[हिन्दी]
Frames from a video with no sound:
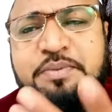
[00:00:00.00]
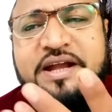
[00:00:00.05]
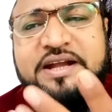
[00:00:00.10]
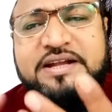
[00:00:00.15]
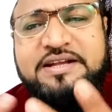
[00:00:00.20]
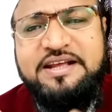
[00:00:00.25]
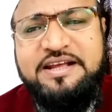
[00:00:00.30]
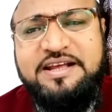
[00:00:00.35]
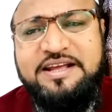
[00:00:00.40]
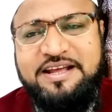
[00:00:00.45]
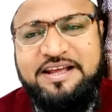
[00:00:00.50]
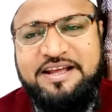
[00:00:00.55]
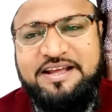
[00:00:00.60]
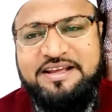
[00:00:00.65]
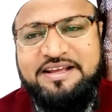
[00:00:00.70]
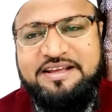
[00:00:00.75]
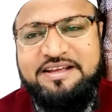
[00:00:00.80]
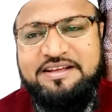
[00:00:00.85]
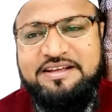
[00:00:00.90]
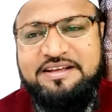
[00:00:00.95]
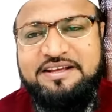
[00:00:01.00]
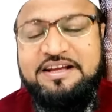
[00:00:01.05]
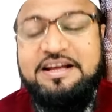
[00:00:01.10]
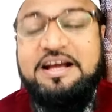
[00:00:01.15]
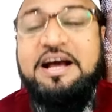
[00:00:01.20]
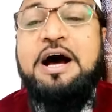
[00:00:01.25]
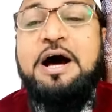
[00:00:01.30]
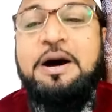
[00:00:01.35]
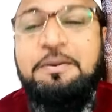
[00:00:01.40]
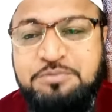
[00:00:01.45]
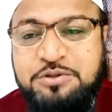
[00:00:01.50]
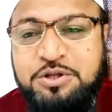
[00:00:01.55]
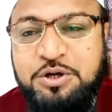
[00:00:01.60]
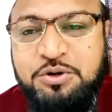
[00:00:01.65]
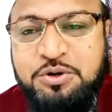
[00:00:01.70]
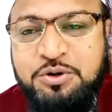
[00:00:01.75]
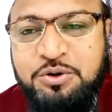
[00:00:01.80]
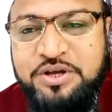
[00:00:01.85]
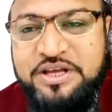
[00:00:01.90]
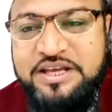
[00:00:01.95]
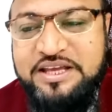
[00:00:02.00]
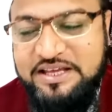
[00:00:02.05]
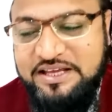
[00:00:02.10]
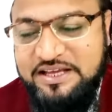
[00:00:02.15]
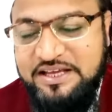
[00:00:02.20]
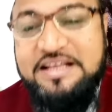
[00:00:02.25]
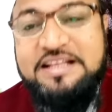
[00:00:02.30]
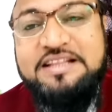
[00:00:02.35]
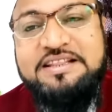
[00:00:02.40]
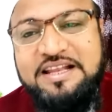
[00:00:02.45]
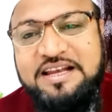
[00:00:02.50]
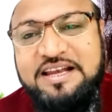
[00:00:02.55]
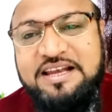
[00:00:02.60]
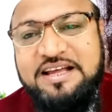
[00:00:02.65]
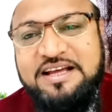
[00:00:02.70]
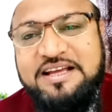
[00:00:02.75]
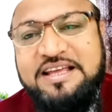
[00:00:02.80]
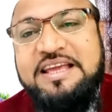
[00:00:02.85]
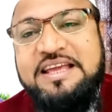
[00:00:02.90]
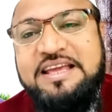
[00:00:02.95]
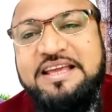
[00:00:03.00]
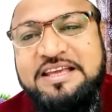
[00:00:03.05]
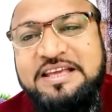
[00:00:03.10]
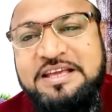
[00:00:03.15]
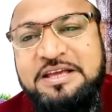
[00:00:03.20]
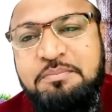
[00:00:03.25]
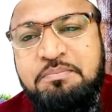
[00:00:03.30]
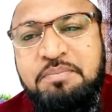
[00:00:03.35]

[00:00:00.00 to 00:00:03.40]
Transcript: बैठे हैं अब तो कोई दिल लगी की